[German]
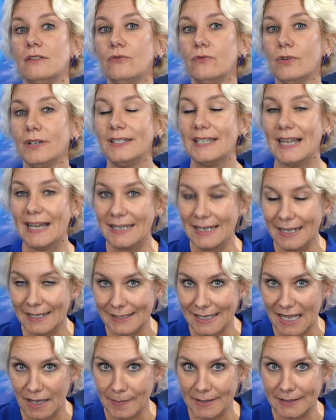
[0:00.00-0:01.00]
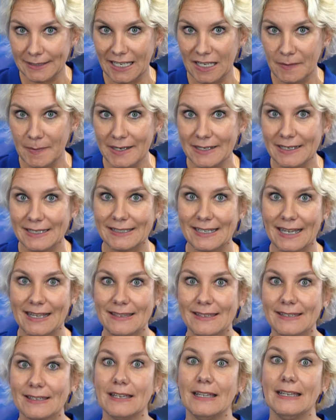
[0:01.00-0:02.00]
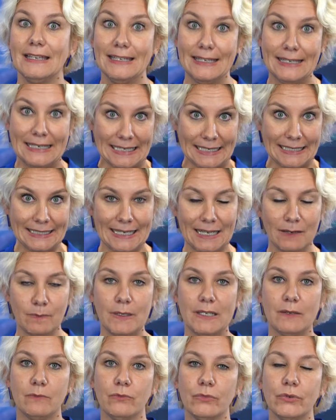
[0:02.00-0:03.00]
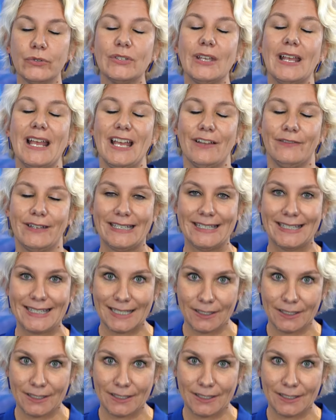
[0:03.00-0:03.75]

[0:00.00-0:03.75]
nur dann als Arbeitgeber das Ganze nicht anbieten muss, wenn